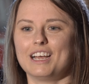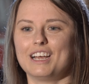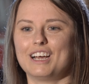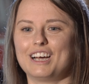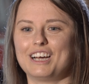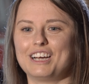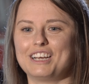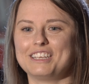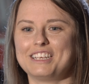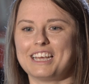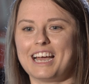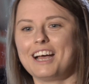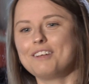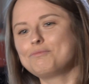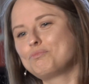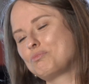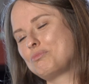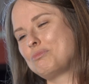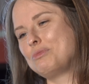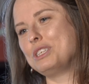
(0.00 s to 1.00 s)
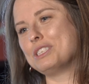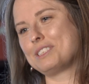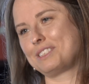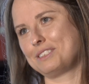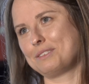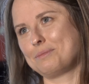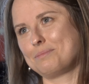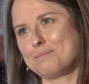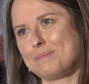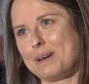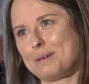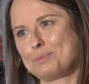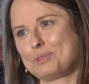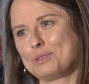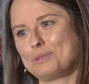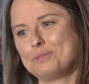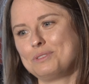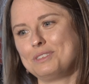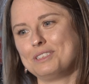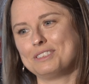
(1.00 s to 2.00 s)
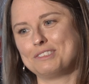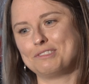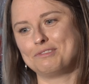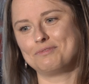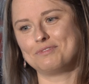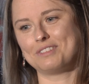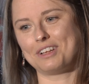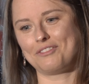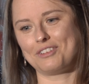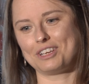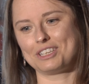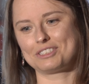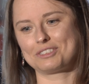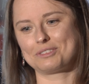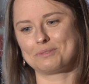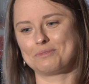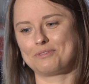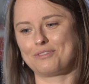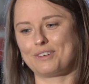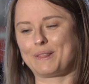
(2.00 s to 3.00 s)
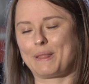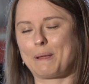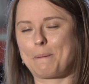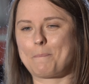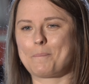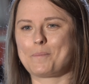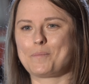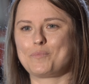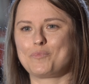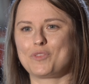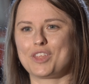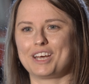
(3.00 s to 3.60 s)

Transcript: E, ja jestem absolutnie największym fanem